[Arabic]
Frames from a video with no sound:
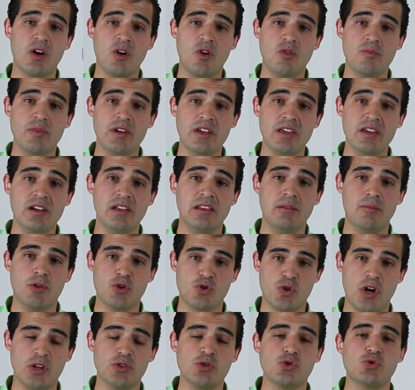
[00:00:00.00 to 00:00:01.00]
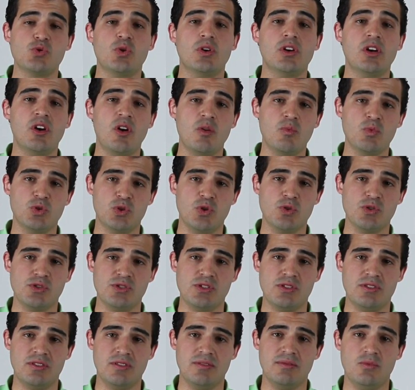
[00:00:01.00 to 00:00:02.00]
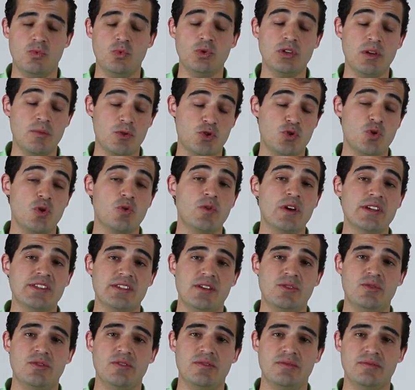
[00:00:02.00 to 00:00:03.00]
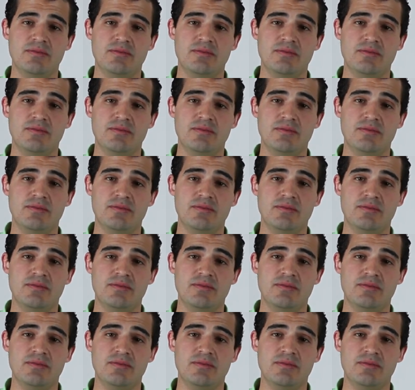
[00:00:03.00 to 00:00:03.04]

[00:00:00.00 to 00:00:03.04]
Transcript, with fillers: قوميه للمشروعات الصغيره والمتوسطه وده مشروع كويس قوي